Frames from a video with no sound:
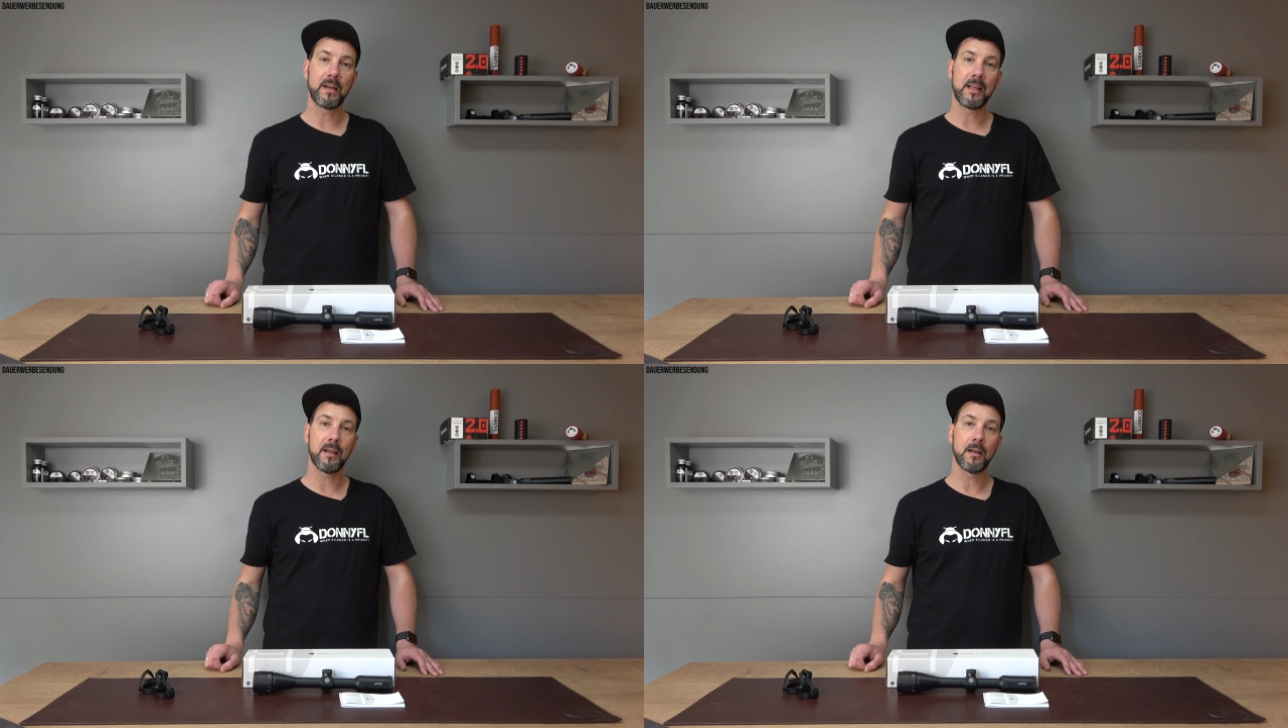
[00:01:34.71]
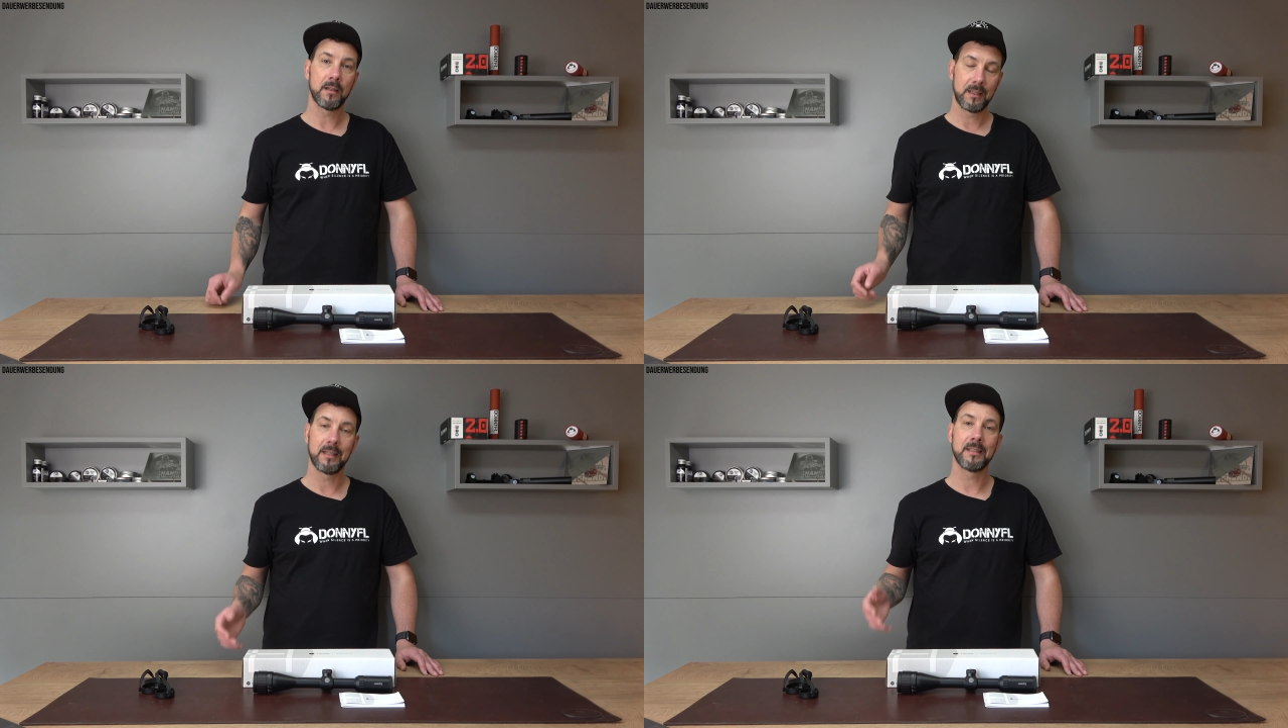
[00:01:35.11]
wenn
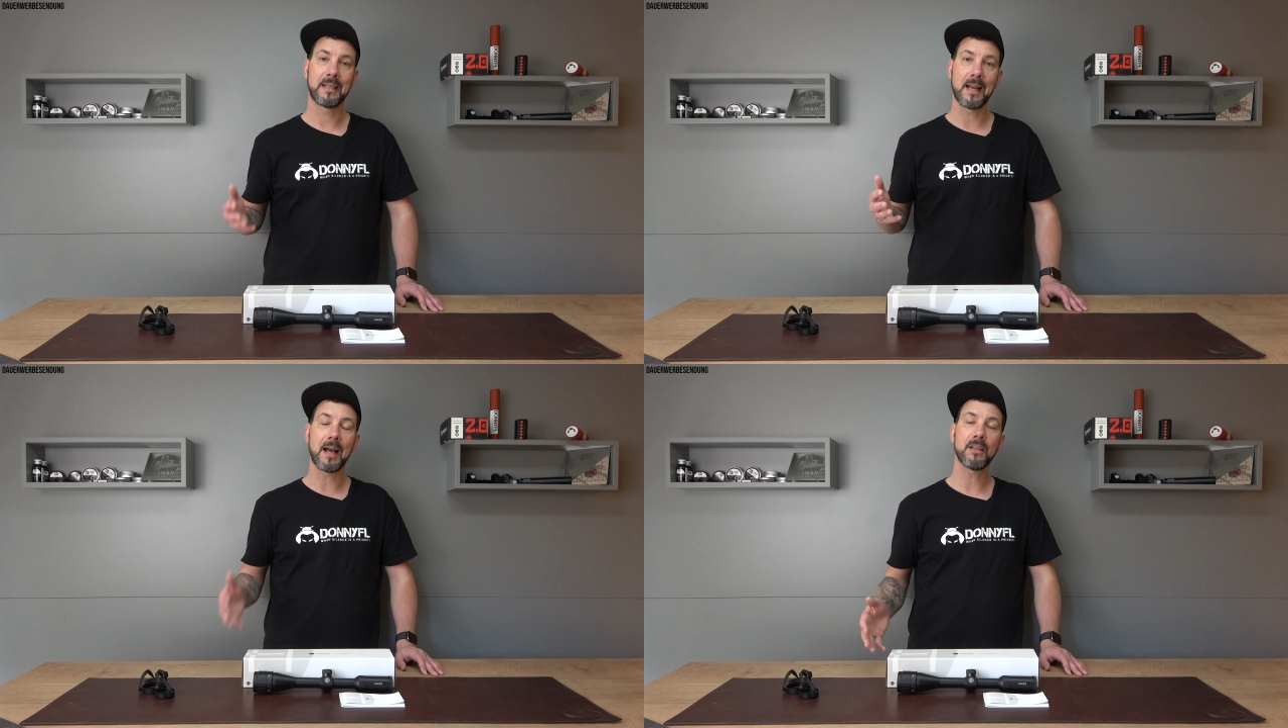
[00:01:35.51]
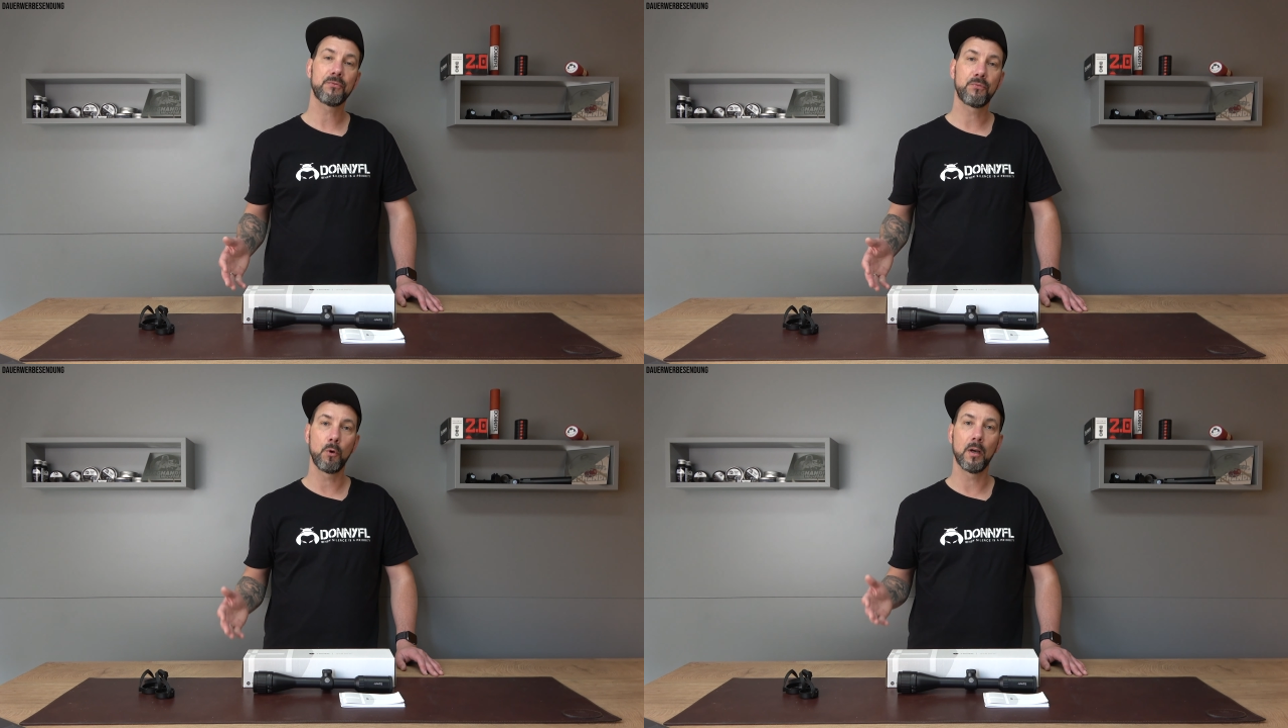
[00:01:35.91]
ihr ein
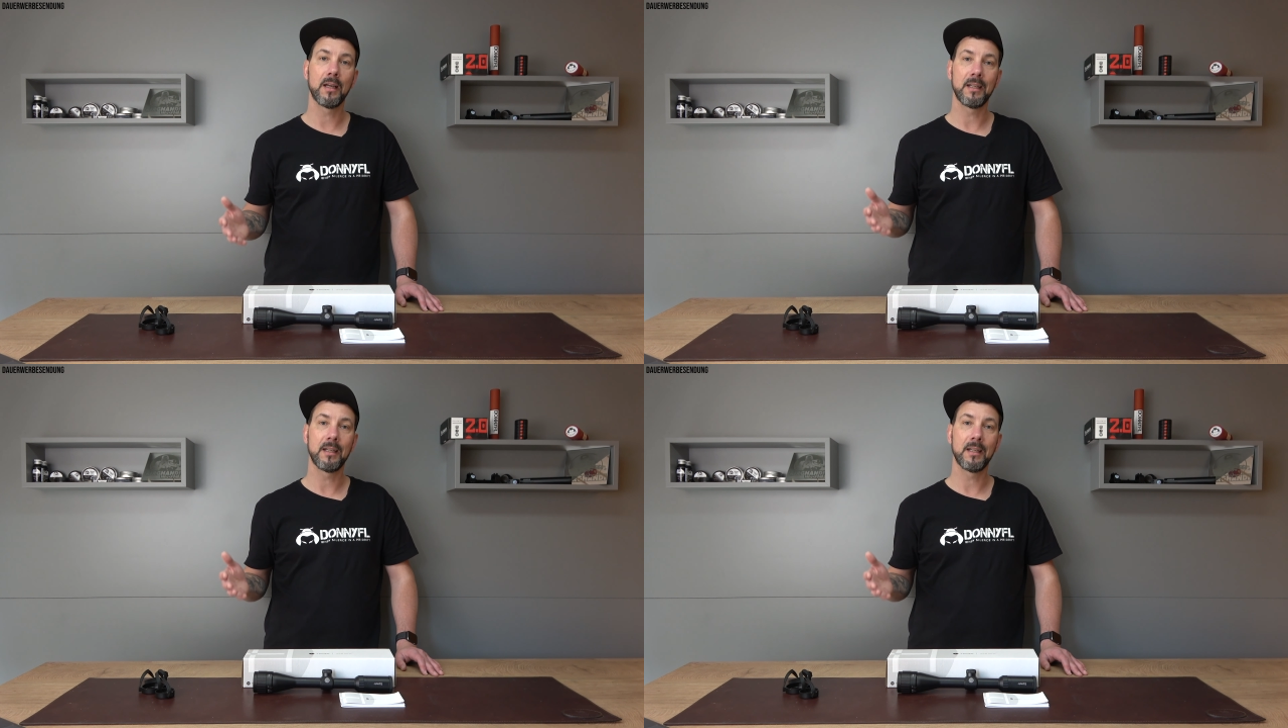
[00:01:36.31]
Glas für